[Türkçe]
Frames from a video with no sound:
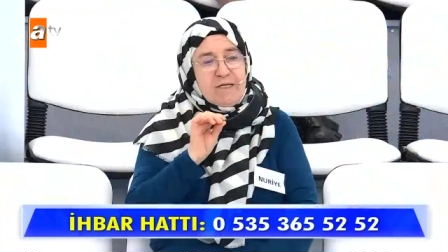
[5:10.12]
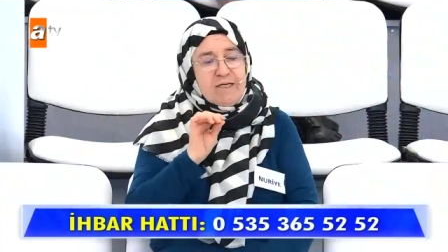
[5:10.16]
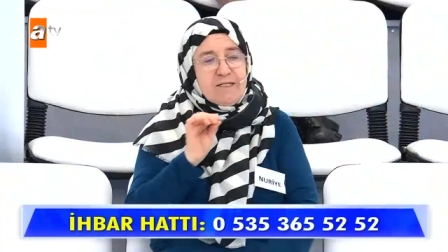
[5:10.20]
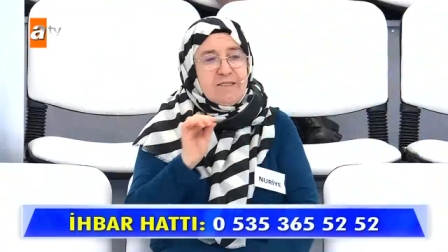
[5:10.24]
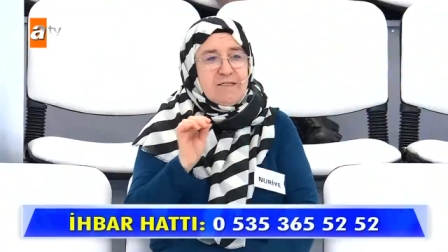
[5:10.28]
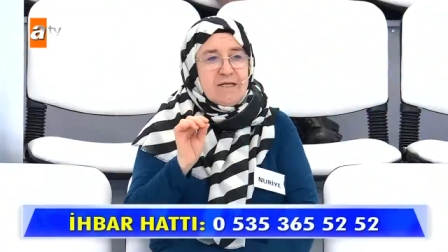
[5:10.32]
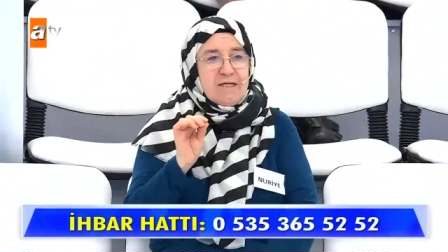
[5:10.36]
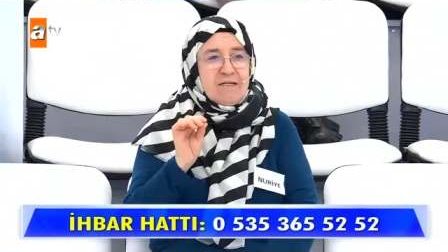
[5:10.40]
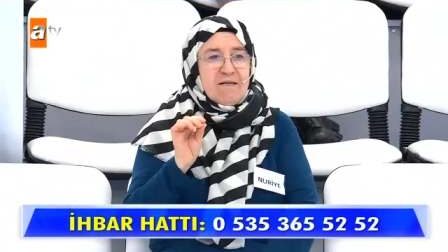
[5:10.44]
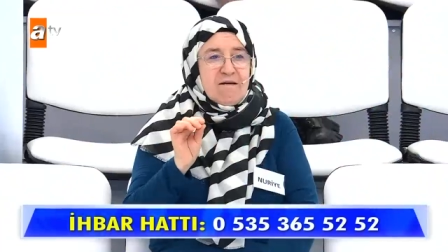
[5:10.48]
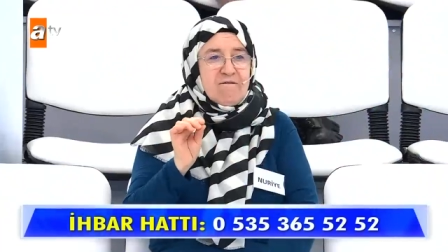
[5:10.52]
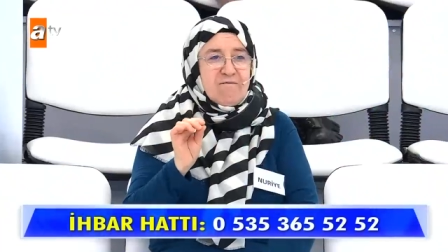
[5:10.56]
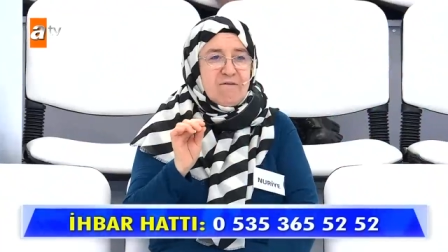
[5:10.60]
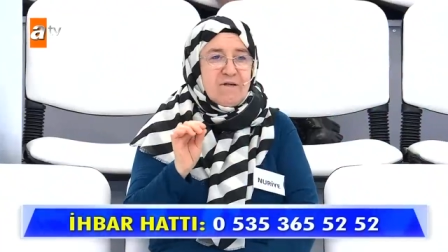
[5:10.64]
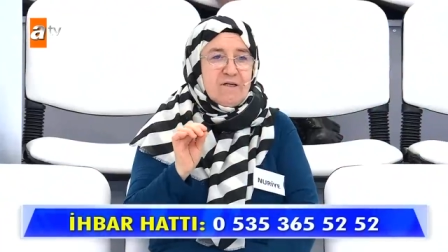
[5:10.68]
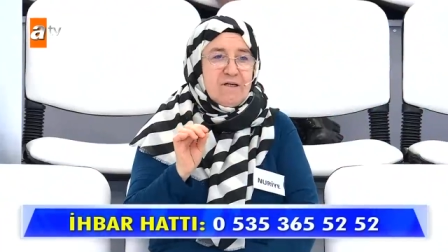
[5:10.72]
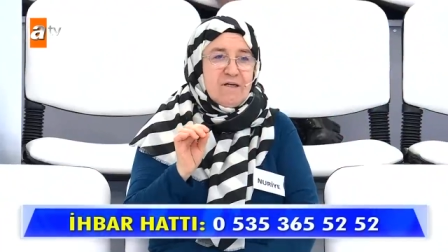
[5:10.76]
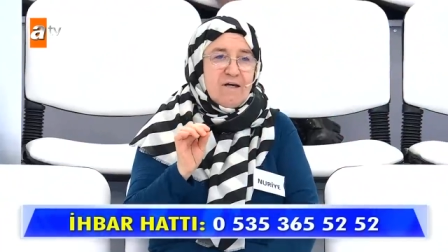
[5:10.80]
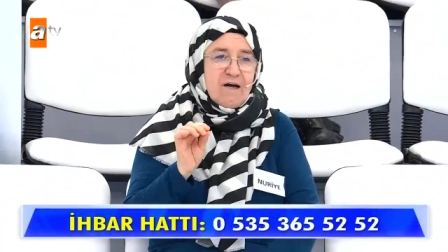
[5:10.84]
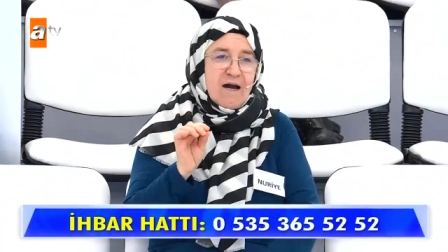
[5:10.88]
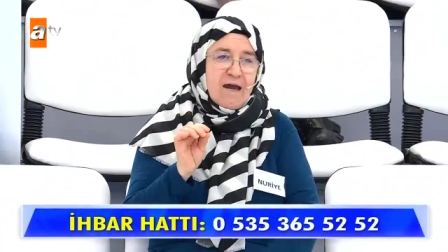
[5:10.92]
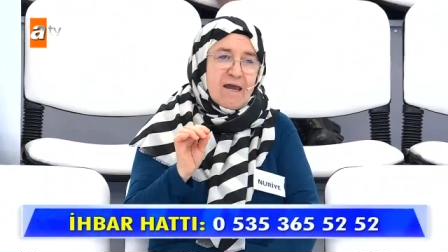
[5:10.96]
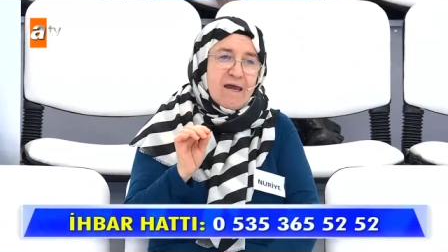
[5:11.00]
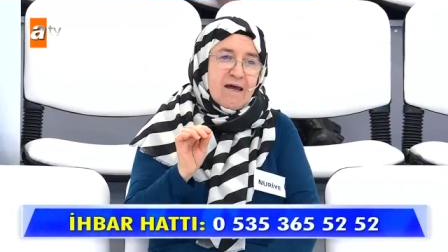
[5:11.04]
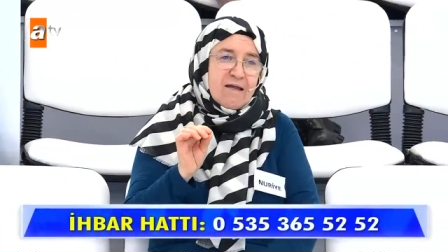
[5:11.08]
ikisine de verir.
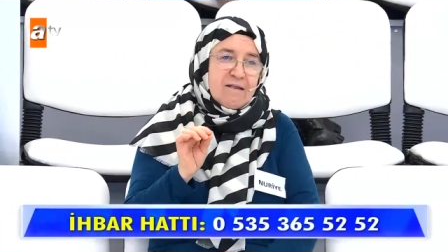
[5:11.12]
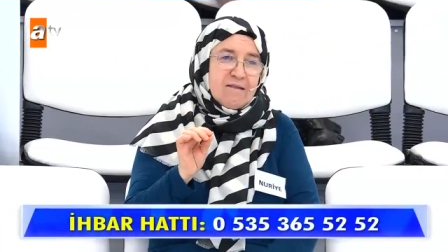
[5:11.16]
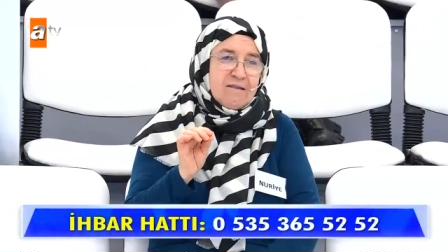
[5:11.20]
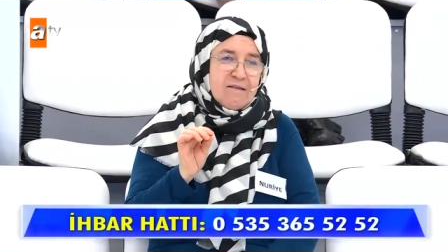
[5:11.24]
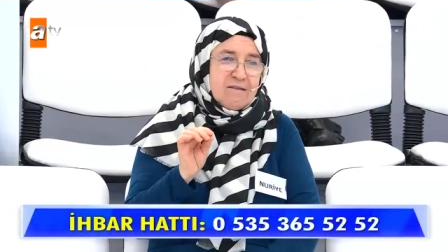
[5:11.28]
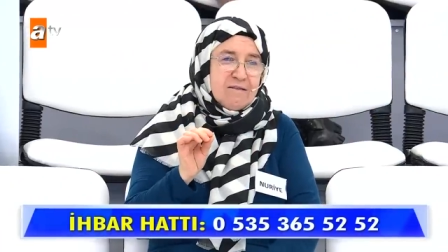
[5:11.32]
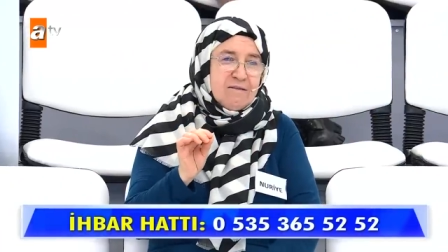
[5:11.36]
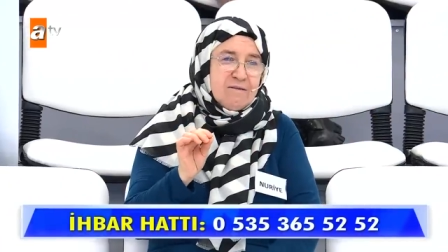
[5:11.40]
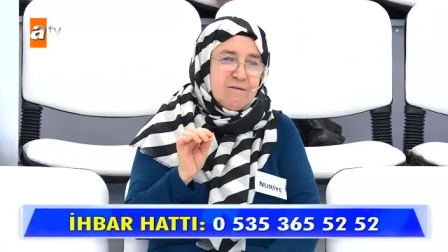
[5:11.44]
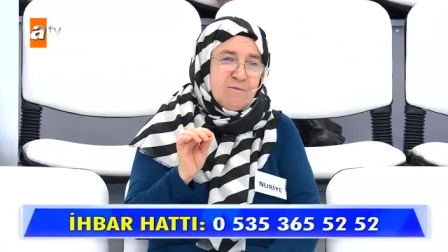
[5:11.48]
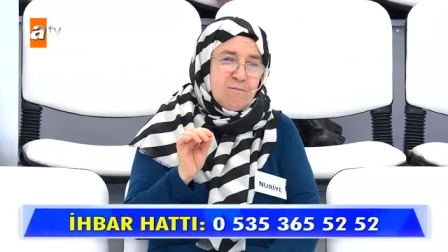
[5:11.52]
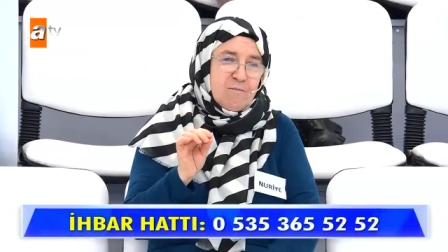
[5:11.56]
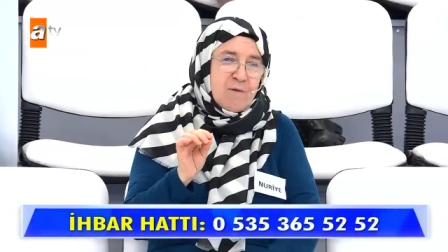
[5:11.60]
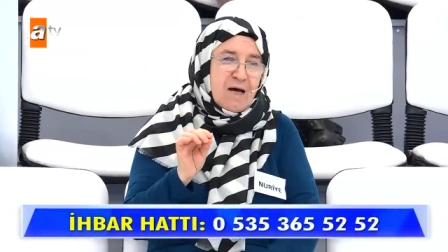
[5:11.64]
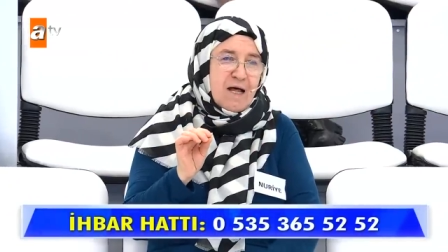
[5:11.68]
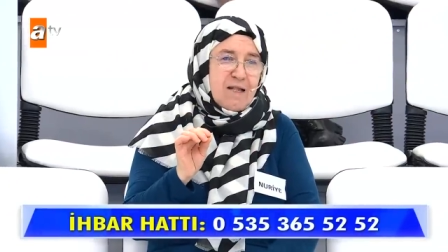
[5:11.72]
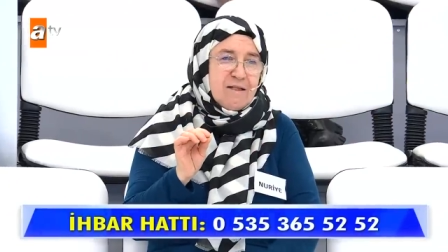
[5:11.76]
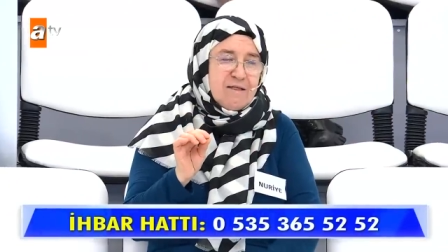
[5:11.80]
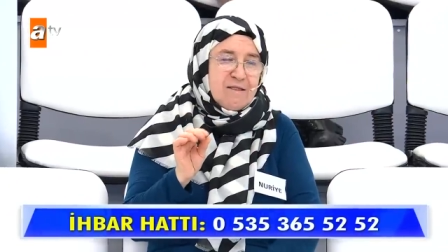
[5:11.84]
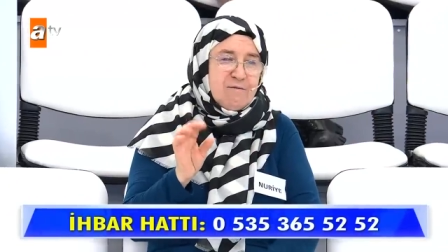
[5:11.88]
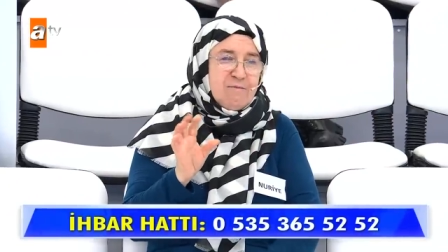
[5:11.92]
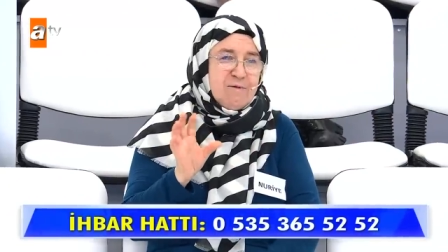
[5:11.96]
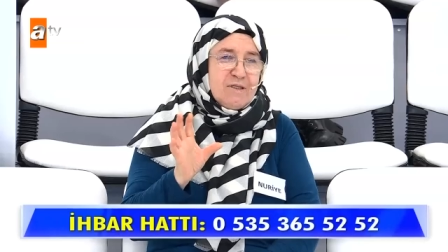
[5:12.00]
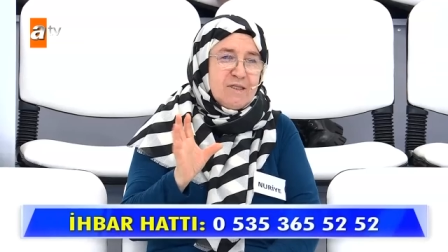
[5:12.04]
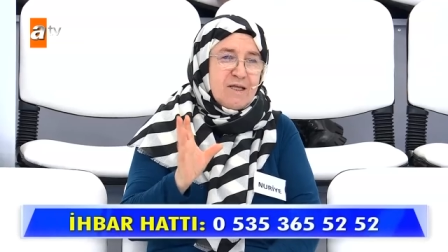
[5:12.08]
Hayatları bal
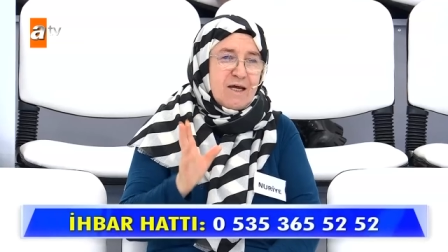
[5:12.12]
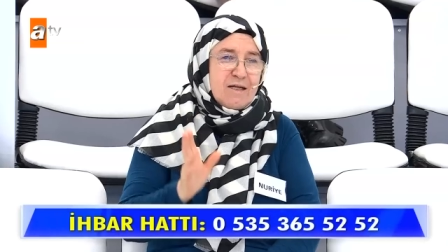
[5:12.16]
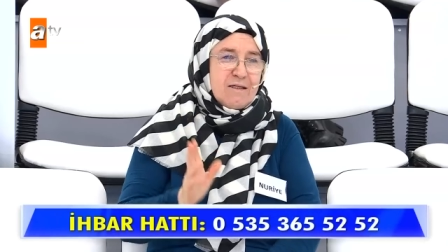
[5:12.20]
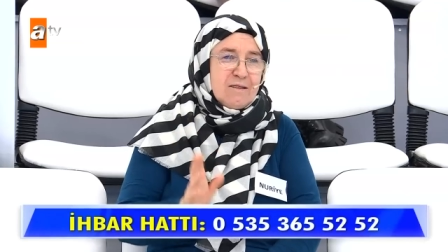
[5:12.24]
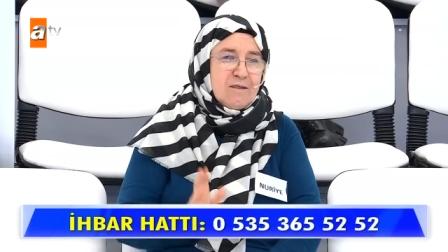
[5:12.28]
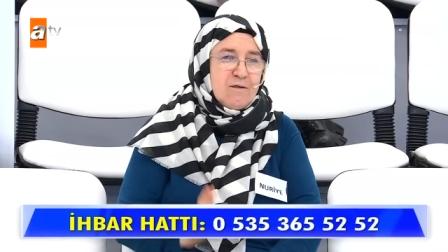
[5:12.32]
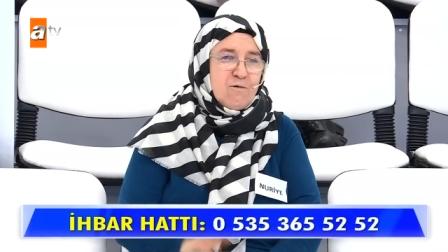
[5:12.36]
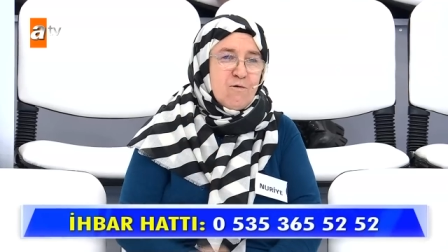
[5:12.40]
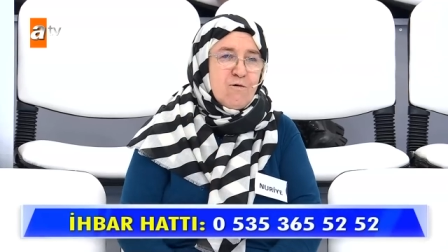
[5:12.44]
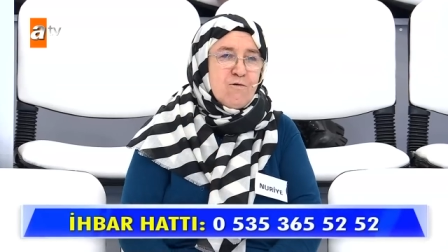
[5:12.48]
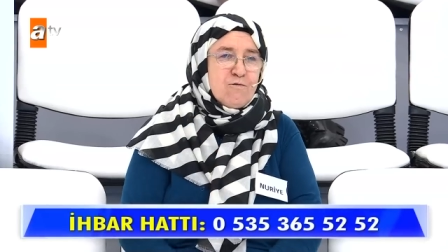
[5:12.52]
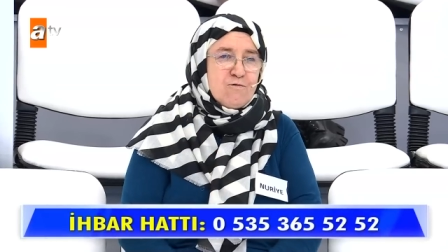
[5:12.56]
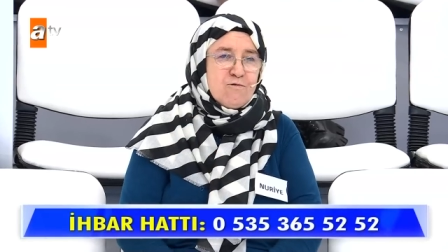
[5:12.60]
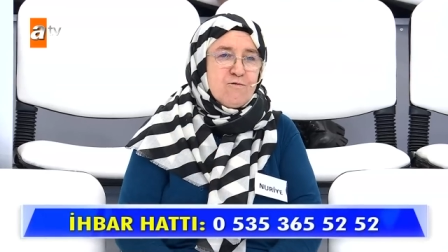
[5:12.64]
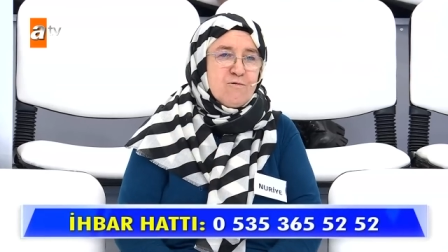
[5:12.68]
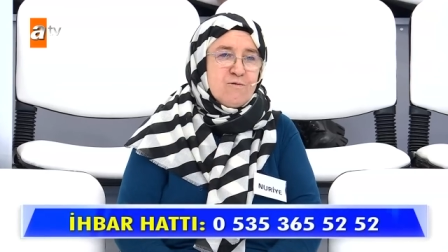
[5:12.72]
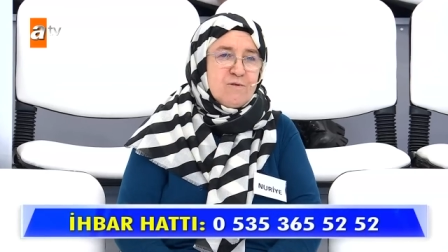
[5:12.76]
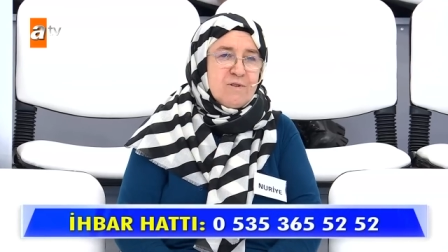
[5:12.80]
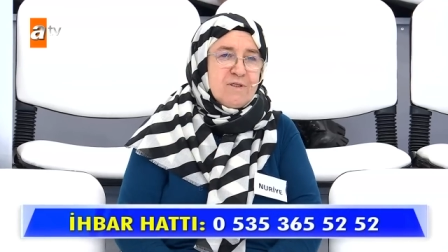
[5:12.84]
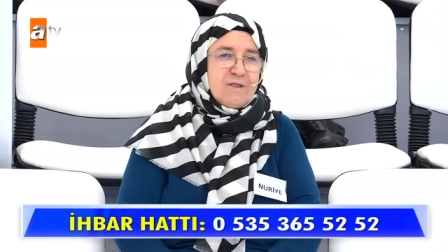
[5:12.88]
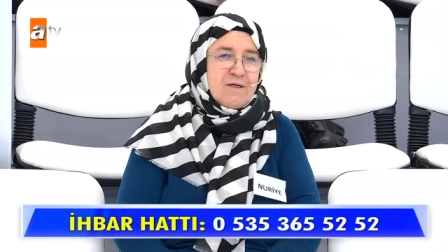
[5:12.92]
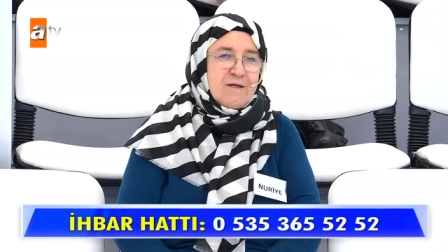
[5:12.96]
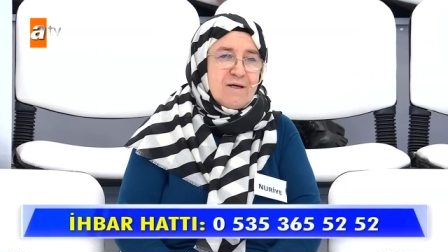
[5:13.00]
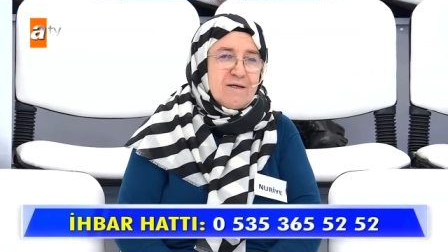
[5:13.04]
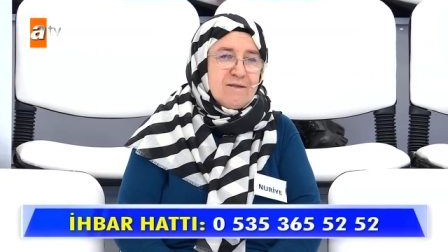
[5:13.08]
gibi tatlı olsun
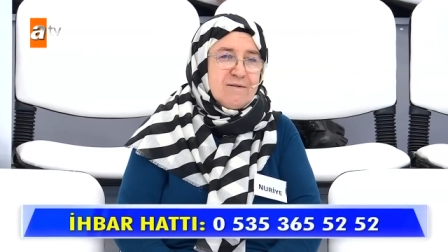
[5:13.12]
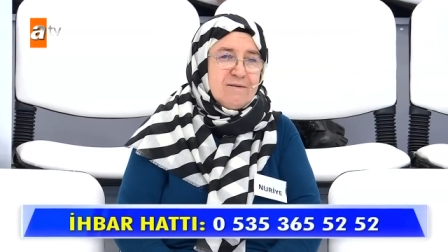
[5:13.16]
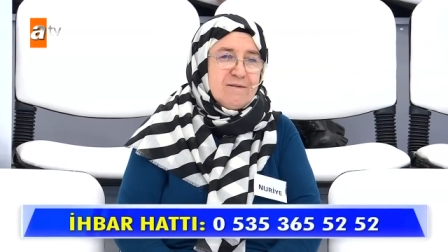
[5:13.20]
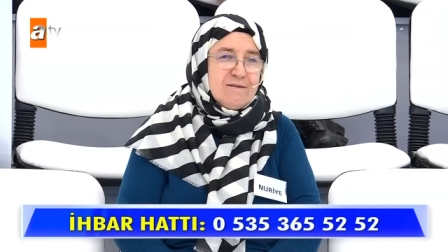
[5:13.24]
diye.